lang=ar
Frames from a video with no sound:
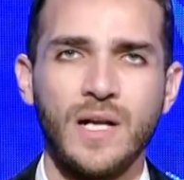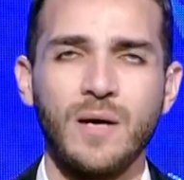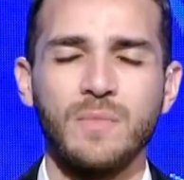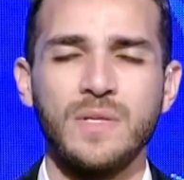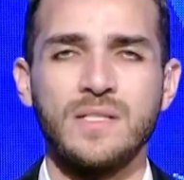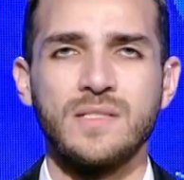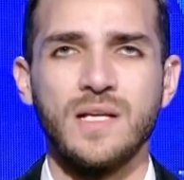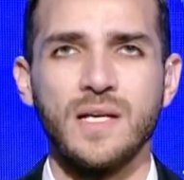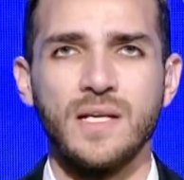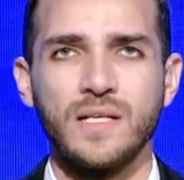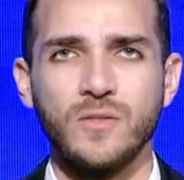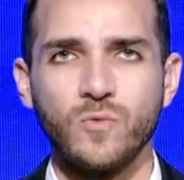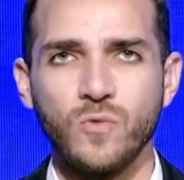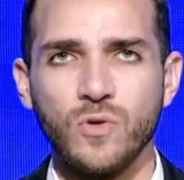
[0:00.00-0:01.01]
عامله
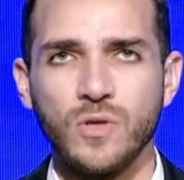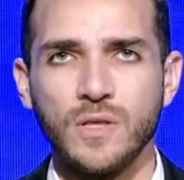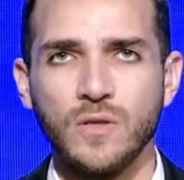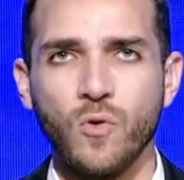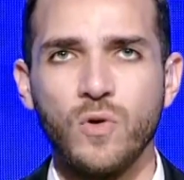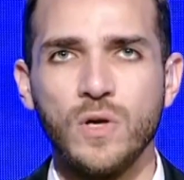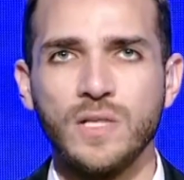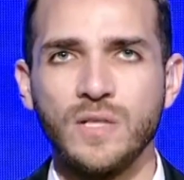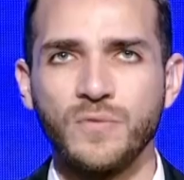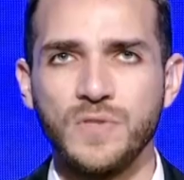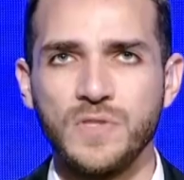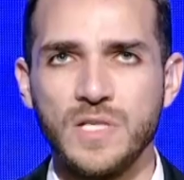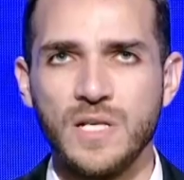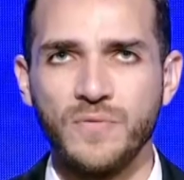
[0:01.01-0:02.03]
ازاي وكل
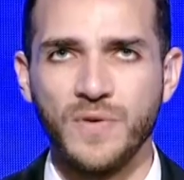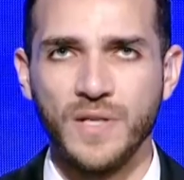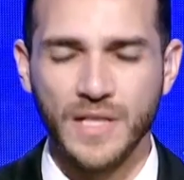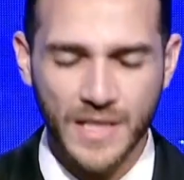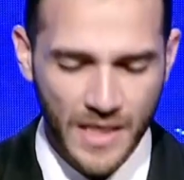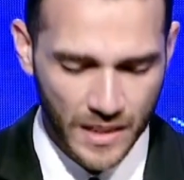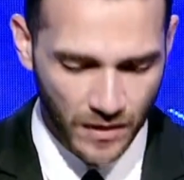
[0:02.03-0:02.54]
التفاصيل الفنيه